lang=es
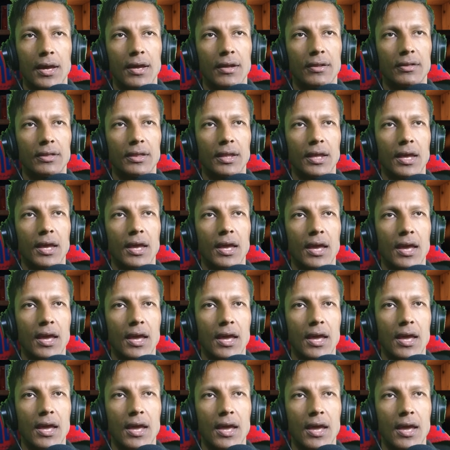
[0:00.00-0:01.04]

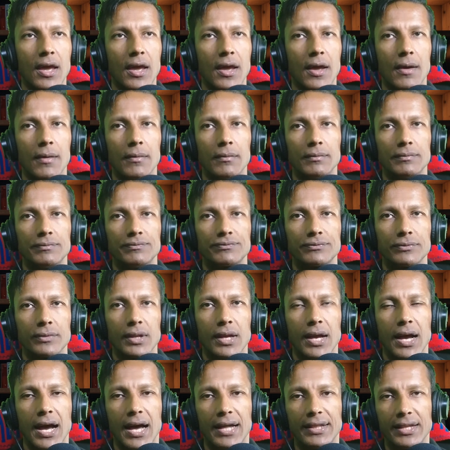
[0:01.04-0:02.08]
este
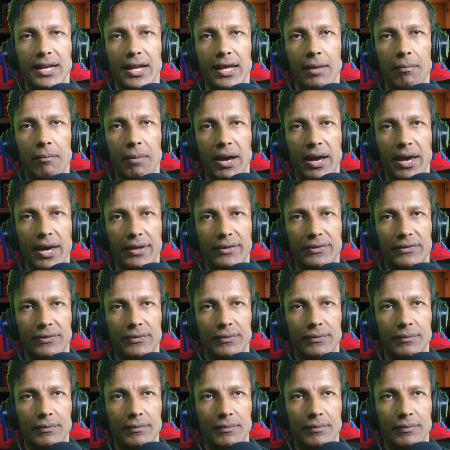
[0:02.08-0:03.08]
Andrés Maez.